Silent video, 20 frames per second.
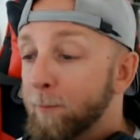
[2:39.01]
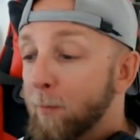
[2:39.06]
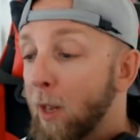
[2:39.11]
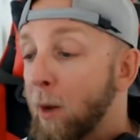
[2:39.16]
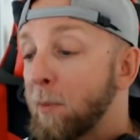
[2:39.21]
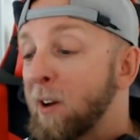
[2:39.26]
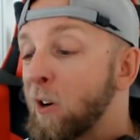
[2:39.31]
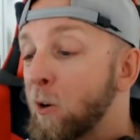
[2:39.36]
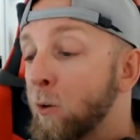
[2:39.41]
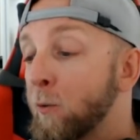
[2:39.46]

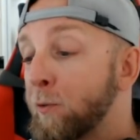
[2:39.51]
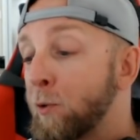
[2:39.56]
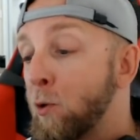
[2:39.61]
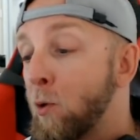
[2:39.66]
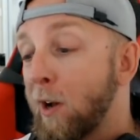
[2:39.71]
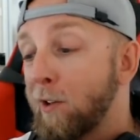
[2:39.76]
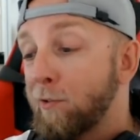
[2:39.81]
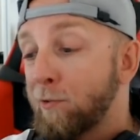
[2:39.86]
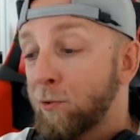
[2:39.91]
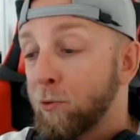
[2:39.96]
Après,
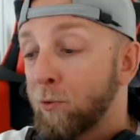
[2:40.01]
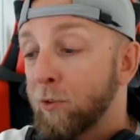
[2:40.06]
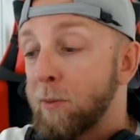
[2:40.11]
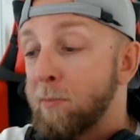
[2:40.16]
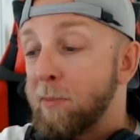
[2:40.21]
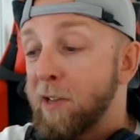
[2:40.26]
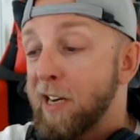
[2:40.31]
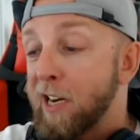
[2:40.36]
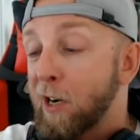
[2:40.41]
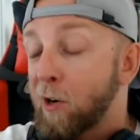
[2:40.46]
configuration, on est
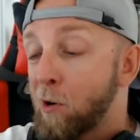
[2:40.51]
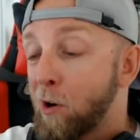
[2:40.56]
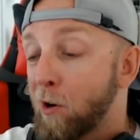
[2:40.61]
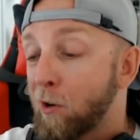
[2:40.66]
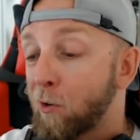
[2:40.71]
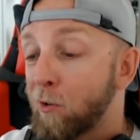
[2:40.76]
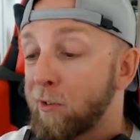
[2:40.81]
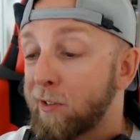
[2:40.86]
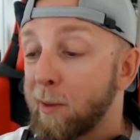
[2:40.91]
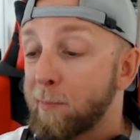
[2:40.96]
bien d'accord
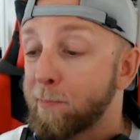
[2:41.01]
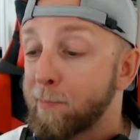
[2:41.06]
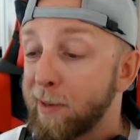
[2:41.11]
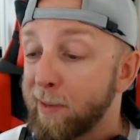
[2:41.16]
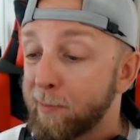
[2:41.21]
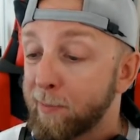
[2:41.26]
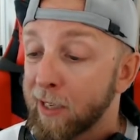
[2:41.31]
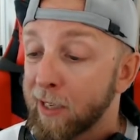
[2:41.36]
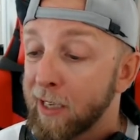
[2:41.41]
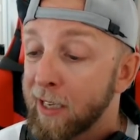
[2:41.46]
que ça
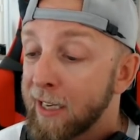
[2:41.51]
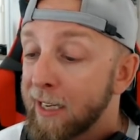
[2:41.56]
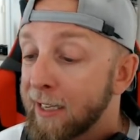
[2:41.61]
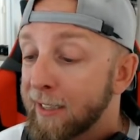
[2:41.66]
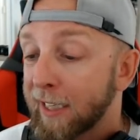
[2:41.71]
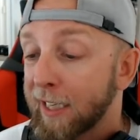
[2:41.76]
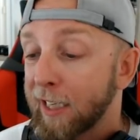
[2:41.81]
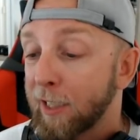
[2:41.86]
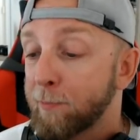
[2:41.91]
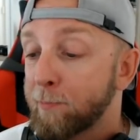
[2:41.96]
passe,
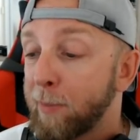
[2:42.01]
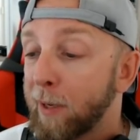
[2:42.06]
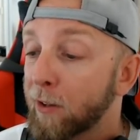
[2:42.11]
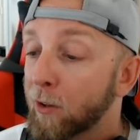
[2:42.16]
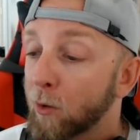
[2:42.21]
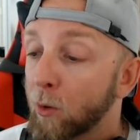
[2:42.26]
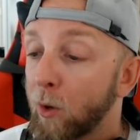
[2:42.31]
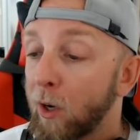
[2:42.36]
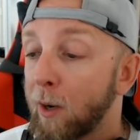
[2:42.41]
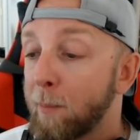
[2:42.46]
ça casse pas
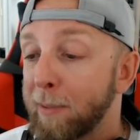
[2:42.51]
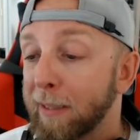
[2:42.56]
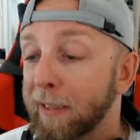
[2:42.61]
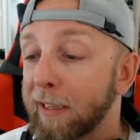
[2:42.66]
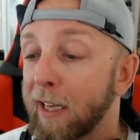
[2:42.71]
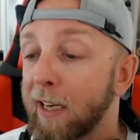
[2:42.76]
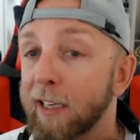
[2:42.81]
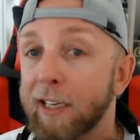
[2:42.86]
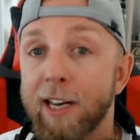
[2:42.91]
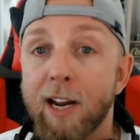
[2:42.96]
trois pattes
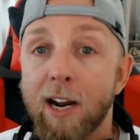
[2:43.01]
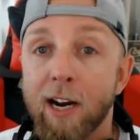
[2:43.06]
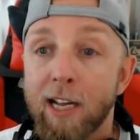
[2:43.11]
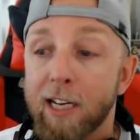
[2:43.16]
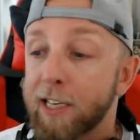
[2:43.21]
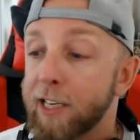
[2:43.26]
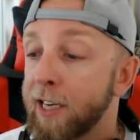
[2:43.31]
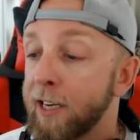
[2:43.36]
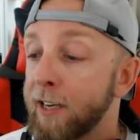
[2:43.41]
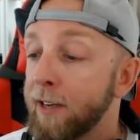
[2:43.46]
à un canard
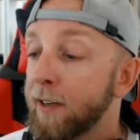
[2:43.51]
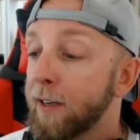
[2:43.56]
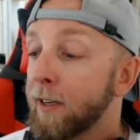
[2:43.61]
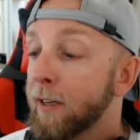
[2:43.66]
laqué.